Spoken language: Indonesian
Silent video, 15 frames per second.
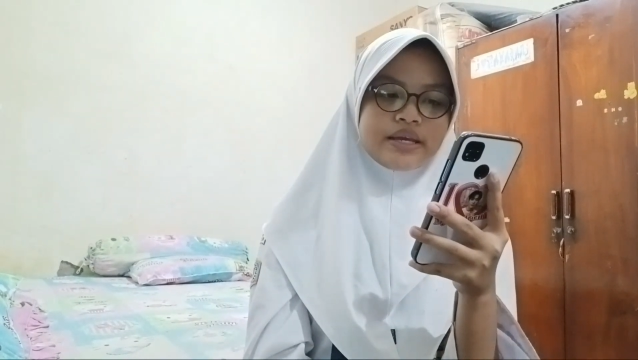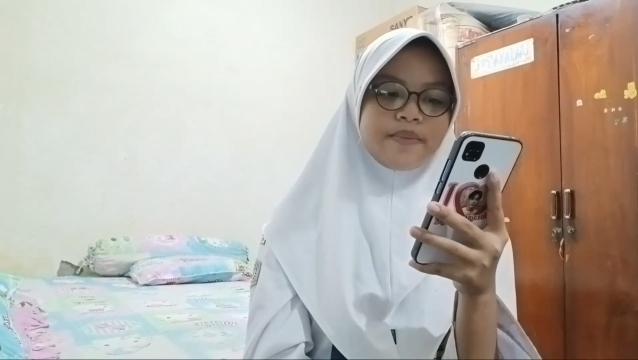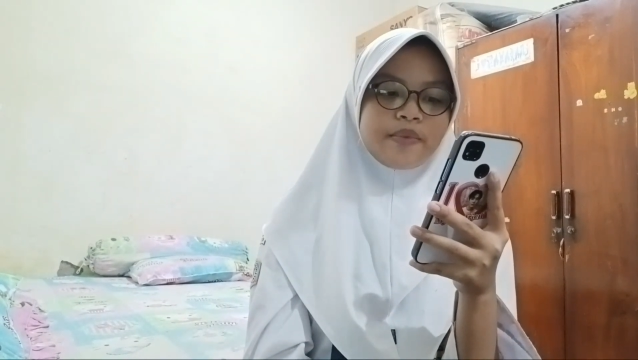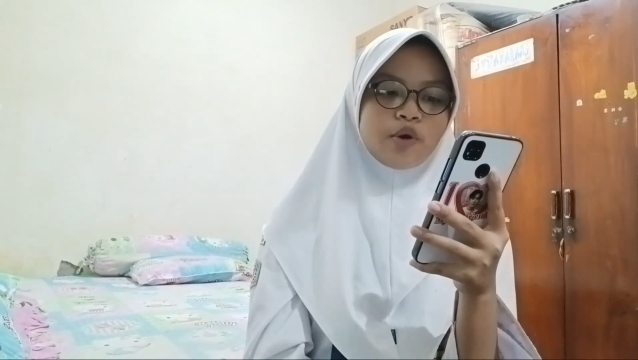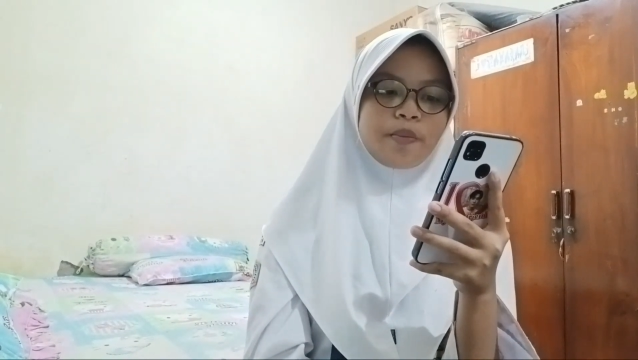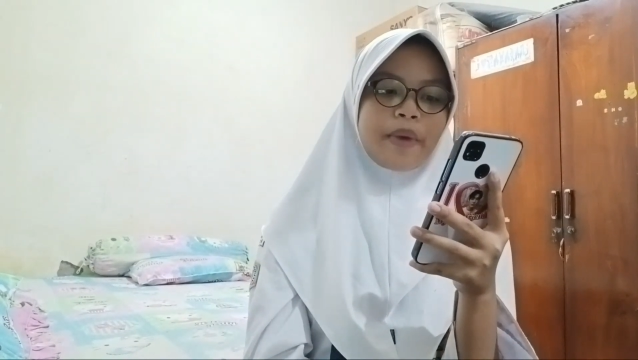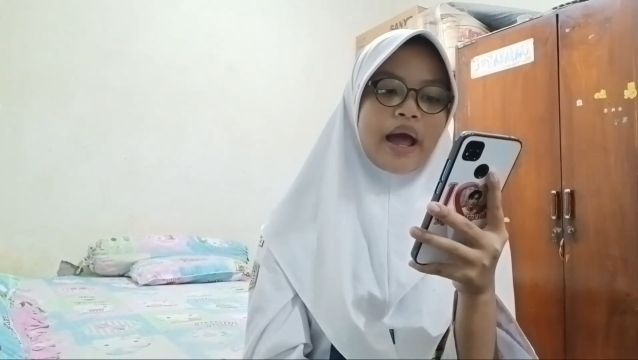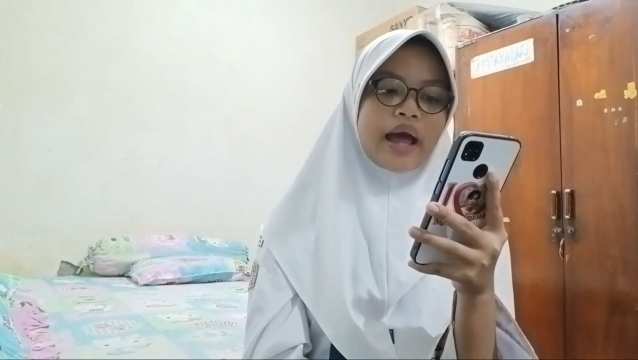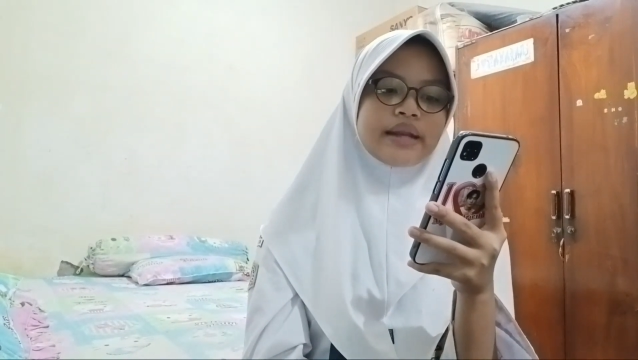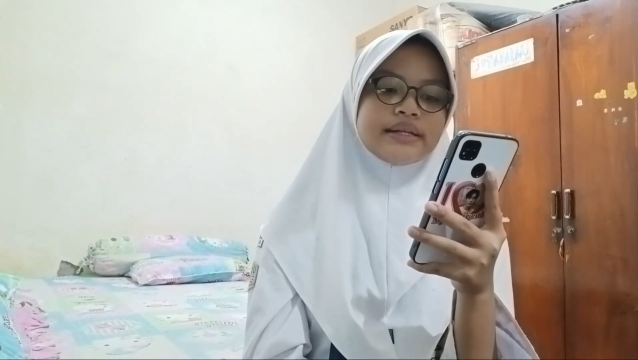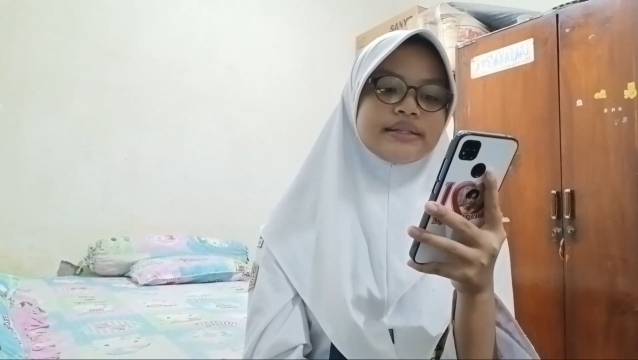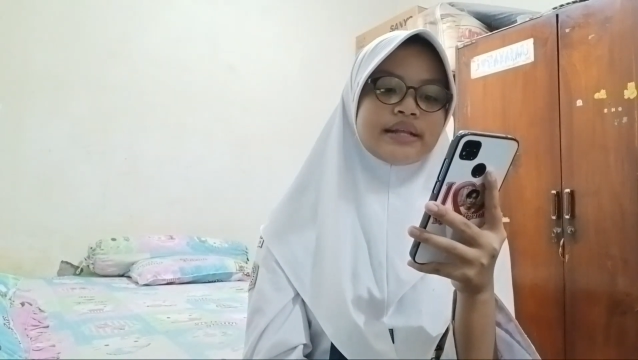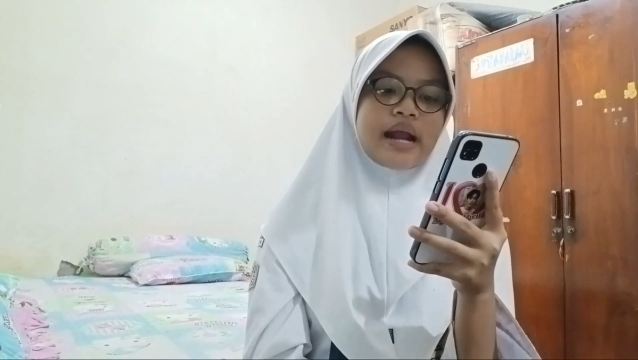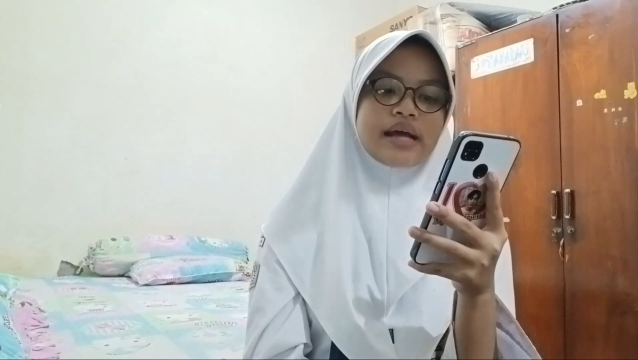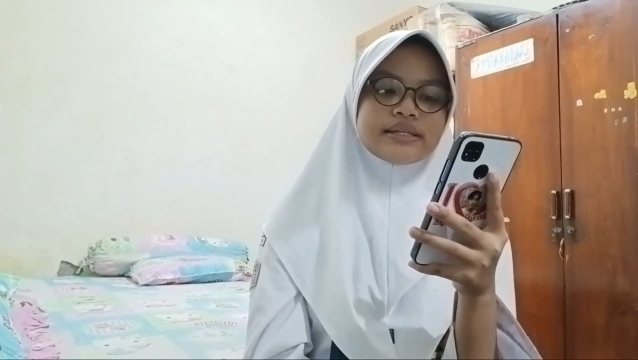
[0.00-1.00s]
merupakan
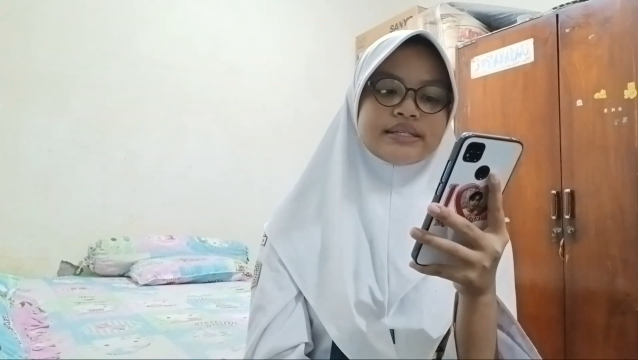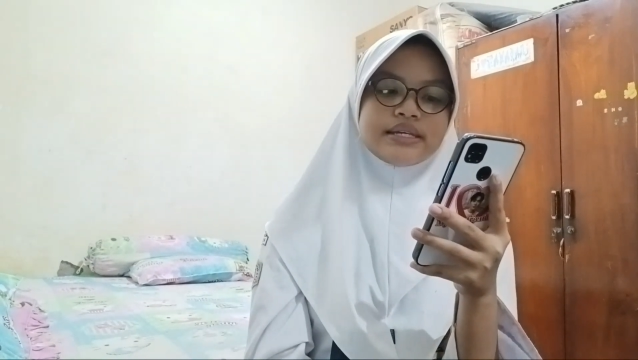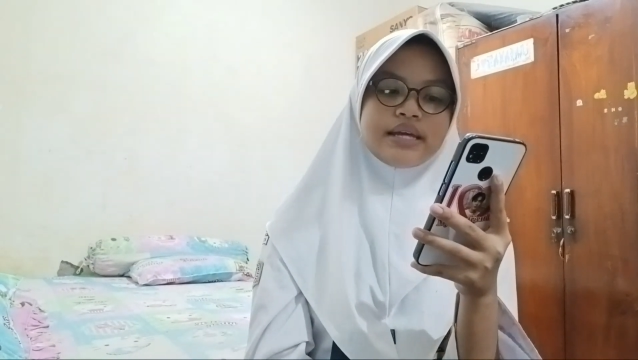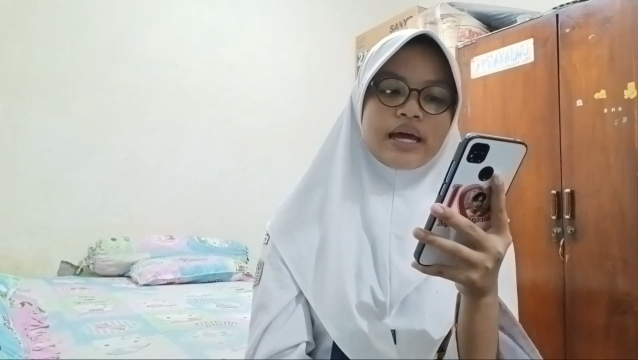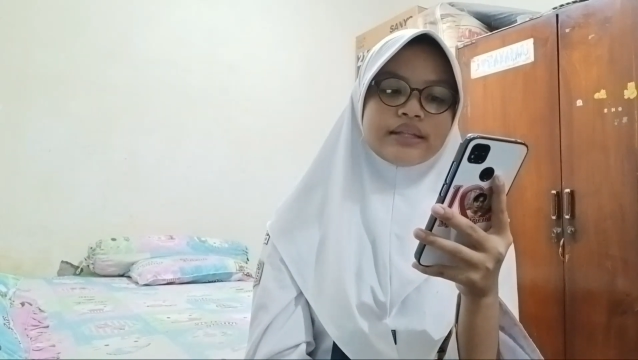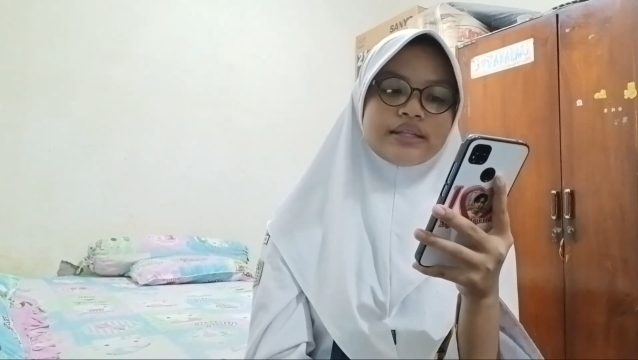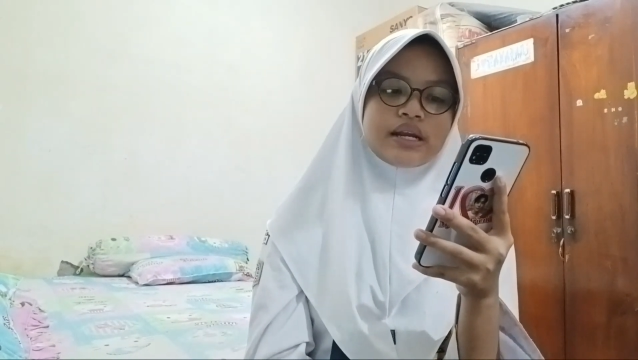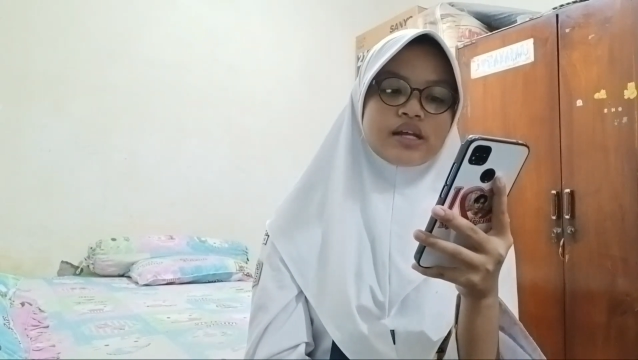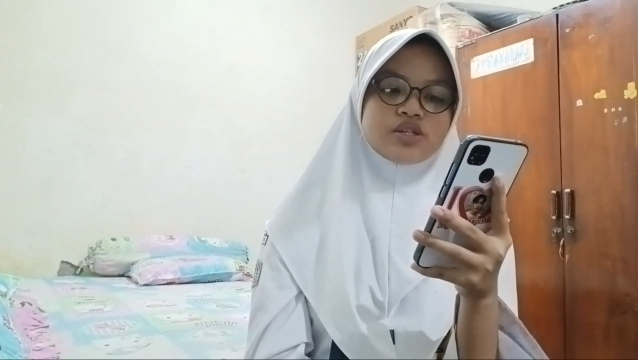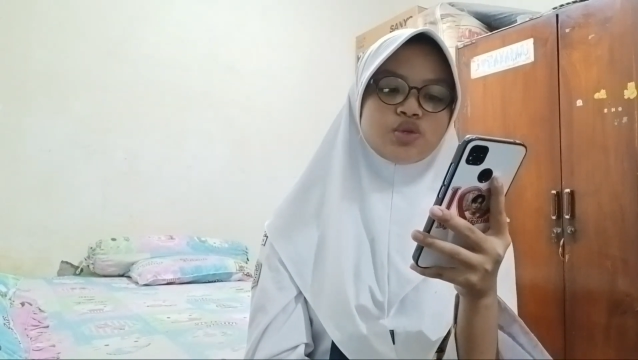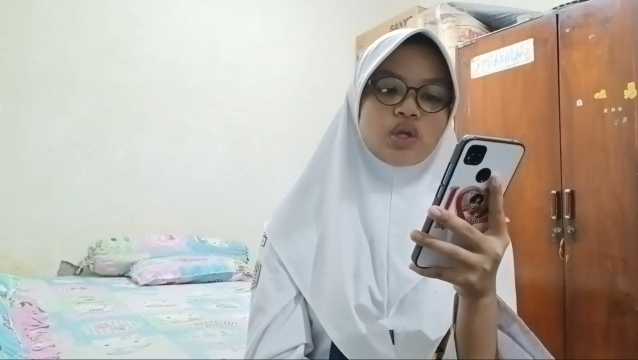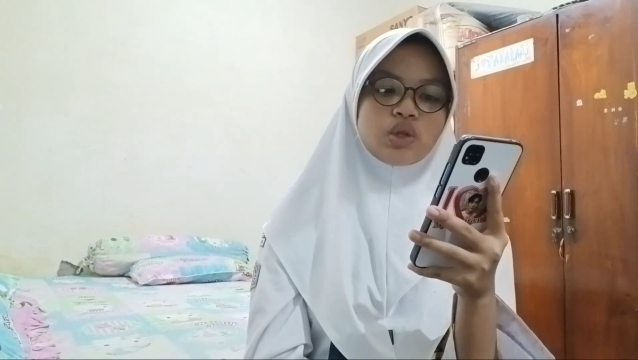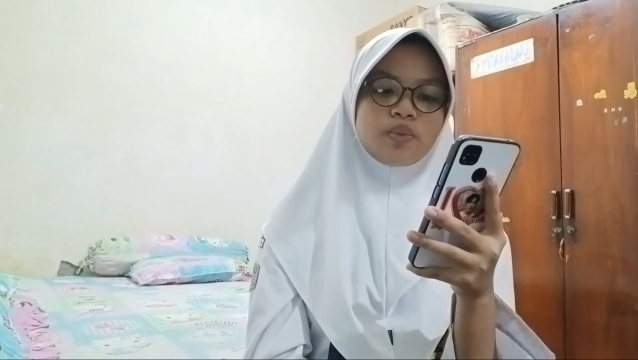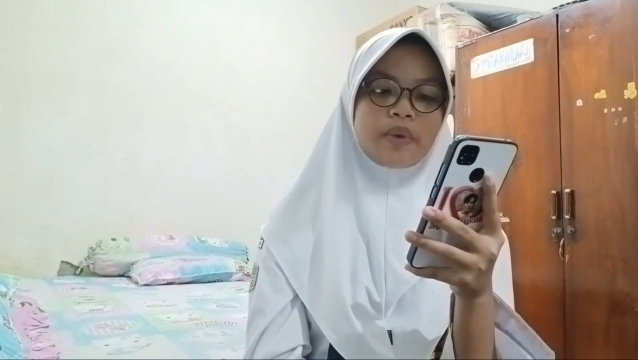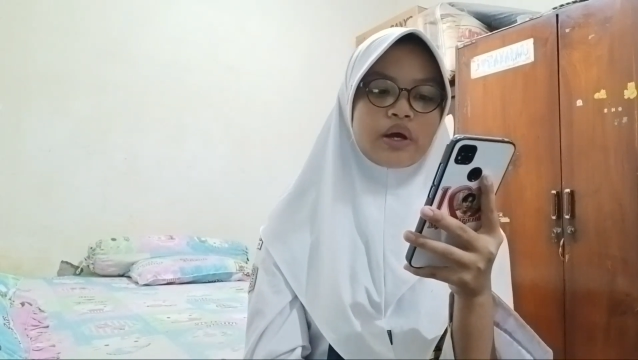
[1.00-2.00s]
interaksi antara
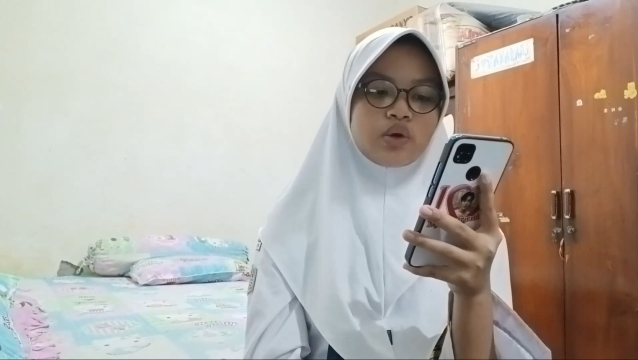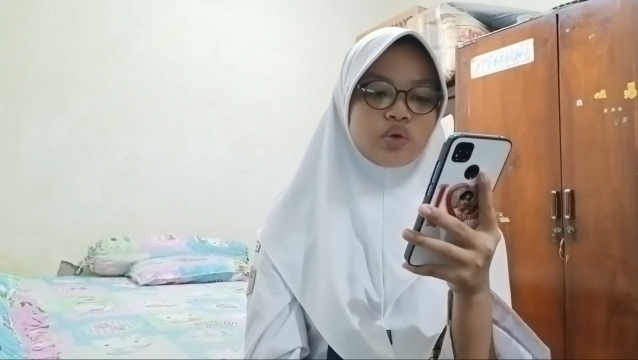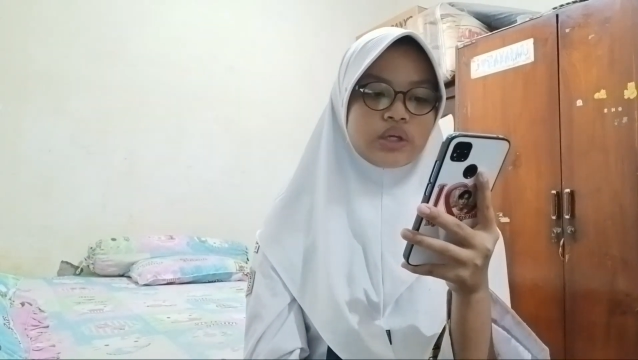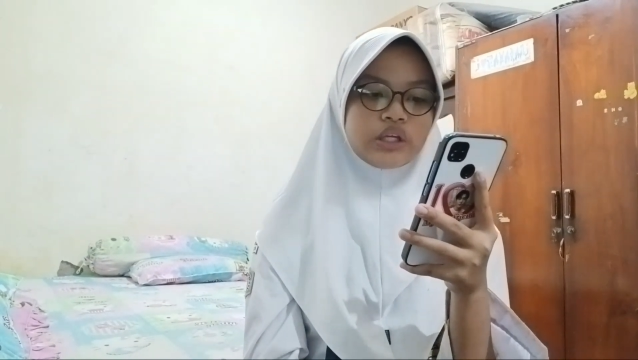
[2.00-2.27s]
suatu makhluk